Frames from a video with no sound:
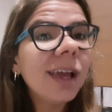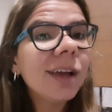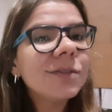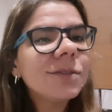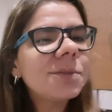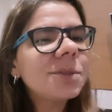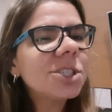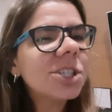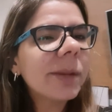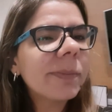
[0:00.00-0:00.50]

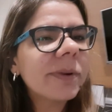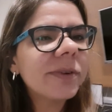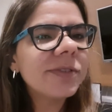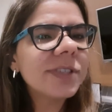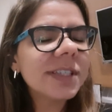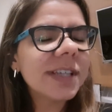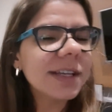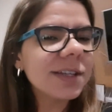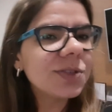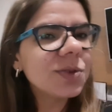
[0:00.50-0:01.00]
Vou mostrar para
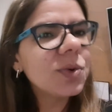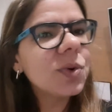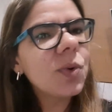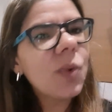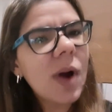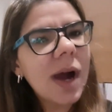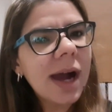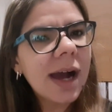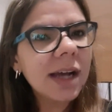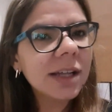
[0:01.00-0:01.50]
vocês o
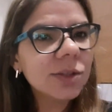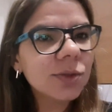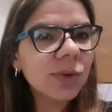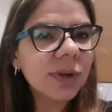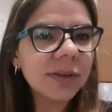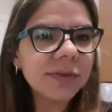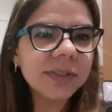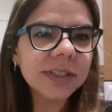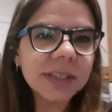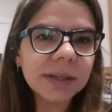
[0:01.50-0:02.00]
quarto, o
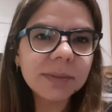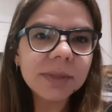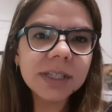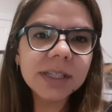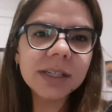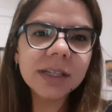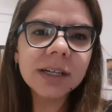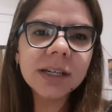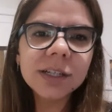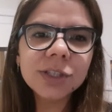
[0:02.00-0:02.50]
café da
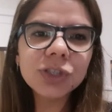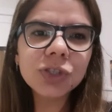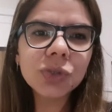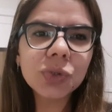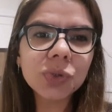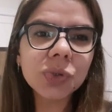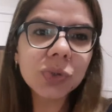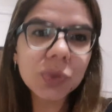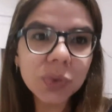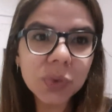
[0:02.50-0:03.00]
manhã, a
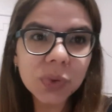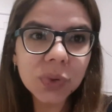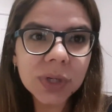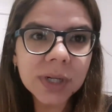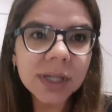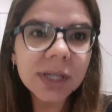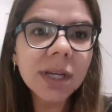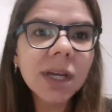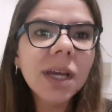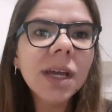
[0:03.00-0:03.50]

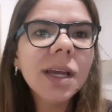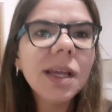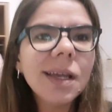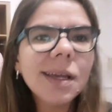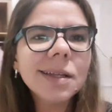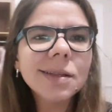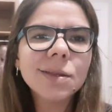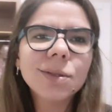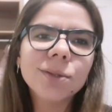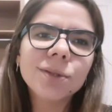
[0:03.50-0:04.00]
estrutura
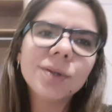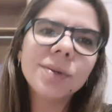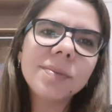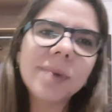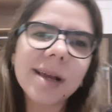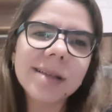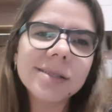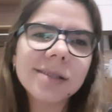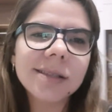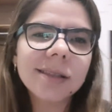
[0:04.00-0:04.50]
e tudo mais.